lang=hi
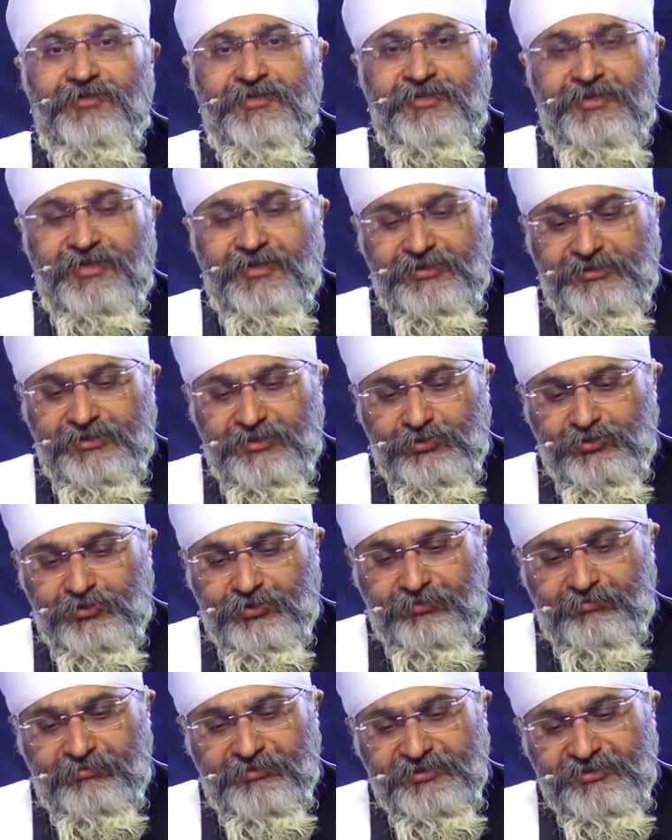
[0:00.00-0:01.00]
दे दिया श्री
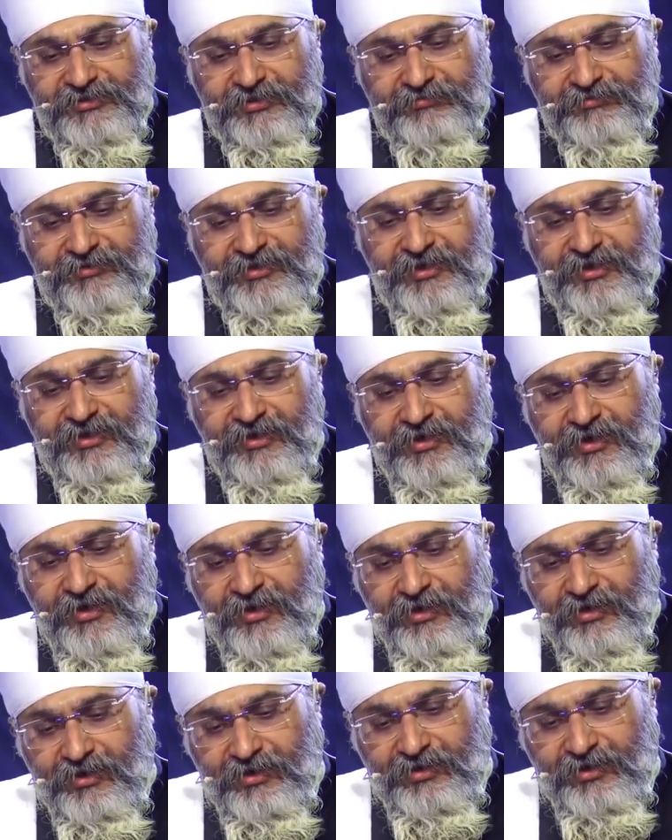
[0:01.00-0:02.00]
सुखमणि साहब जी के
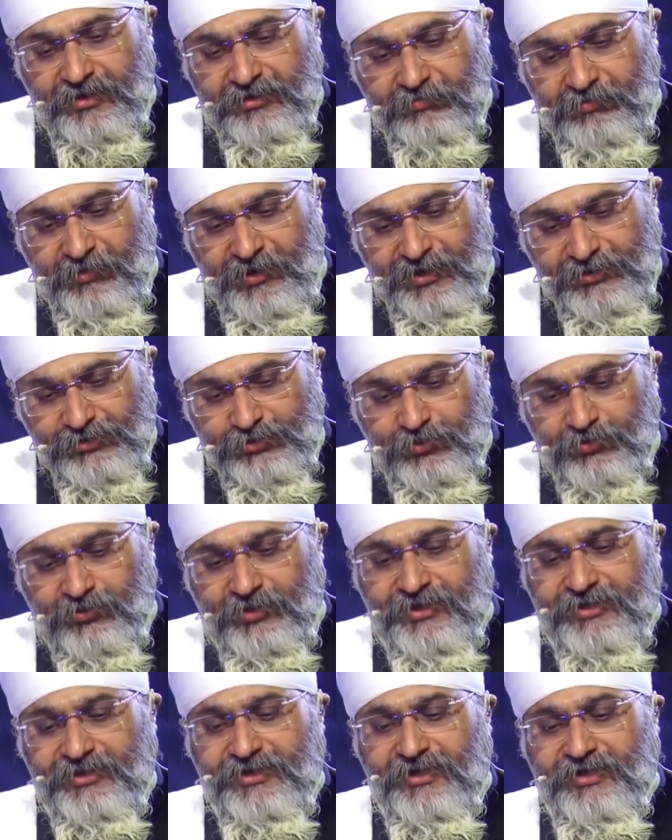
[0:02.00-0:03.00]
अखंड पाठ शुरू
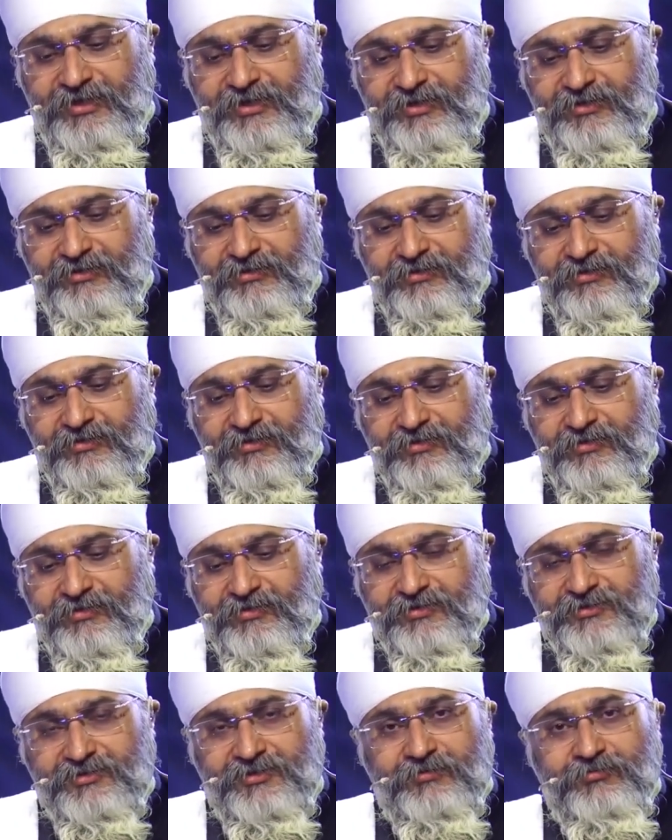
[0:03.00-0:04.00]
कर दिए गए
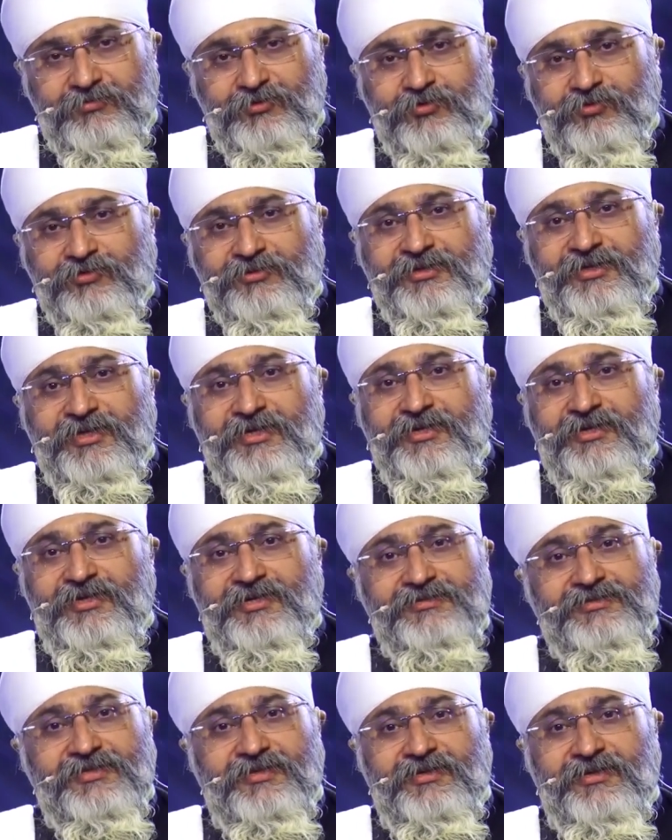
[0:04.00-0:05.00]
चमदूत नहीं आ
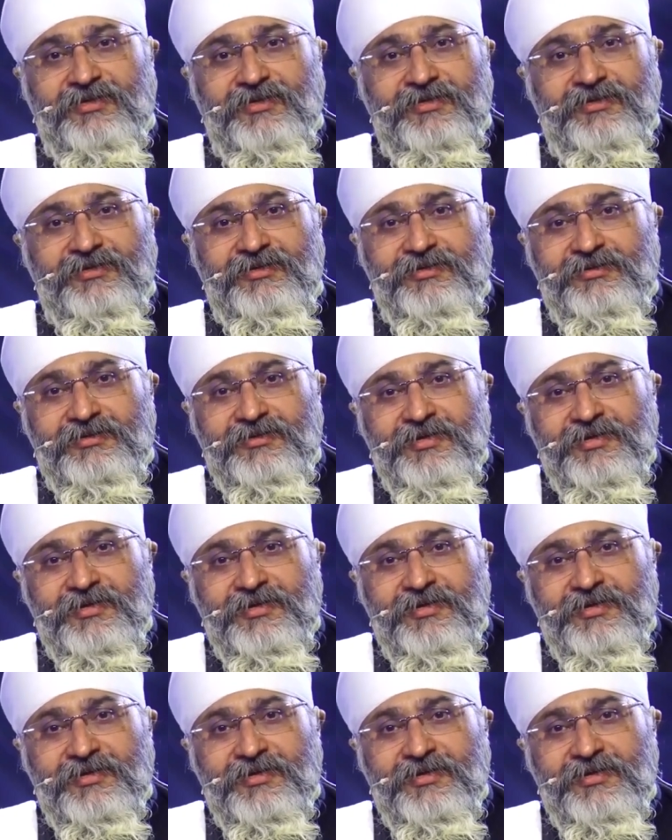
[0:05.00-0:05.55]
सके लेने